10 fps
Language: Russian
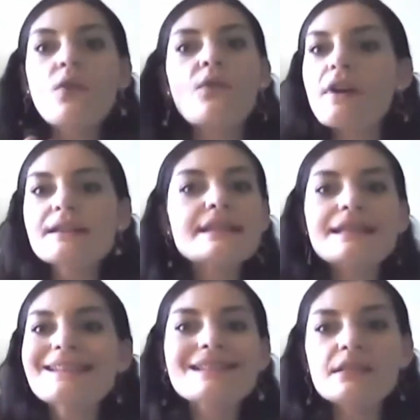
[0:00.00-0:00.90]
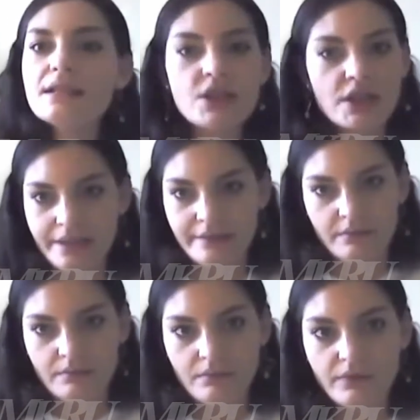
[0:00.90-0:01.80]
Вас не слышат,
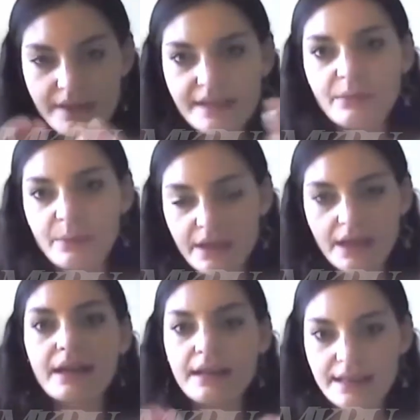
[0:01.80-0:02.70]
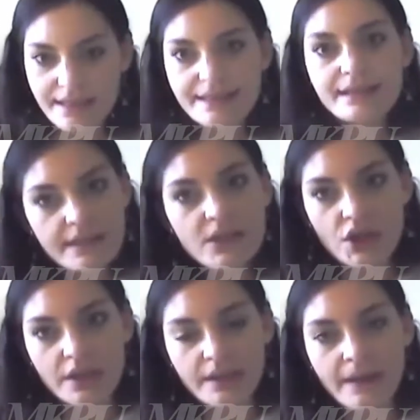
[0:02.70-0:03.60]
вас элементарно не
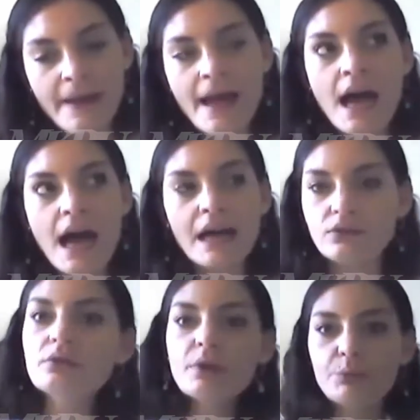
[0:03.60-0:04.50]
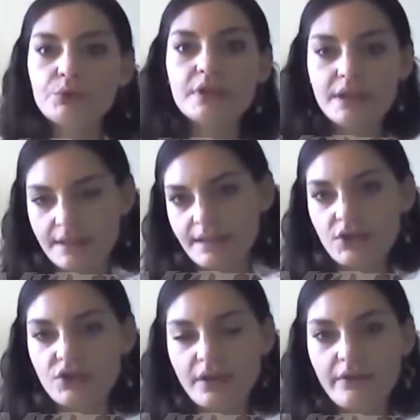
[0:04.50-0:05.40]
слышат. А тут у меня будет
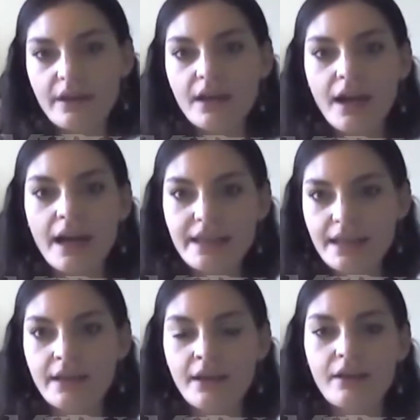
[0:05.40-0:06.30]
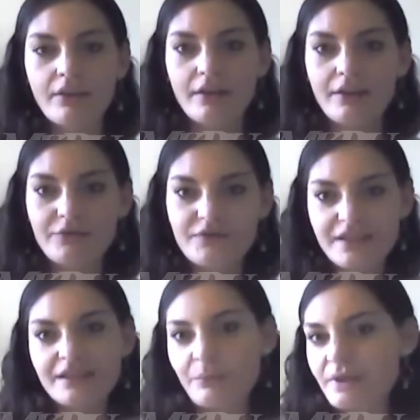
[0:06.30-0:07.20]
30 человек, они а,
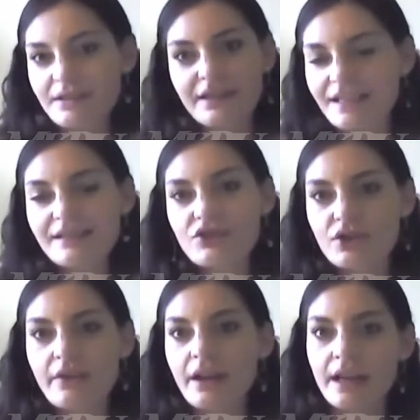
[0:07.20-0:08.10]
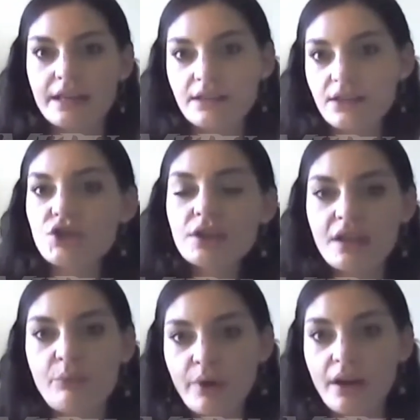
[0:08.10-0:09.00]
все там эти 30 человек, они дышат,
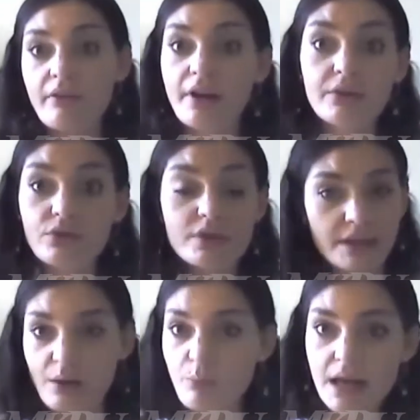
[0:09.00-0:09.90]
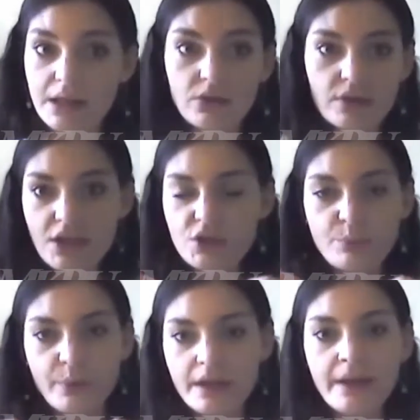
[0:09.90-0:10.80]
они переговариваются нормально. То есть даже
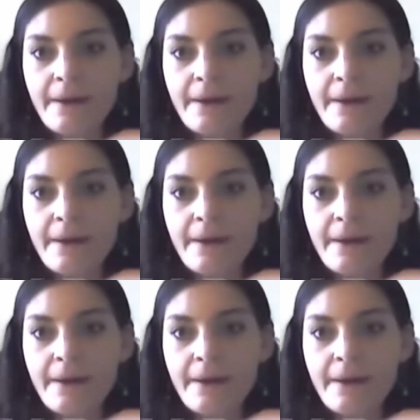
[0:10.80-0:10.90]
при э,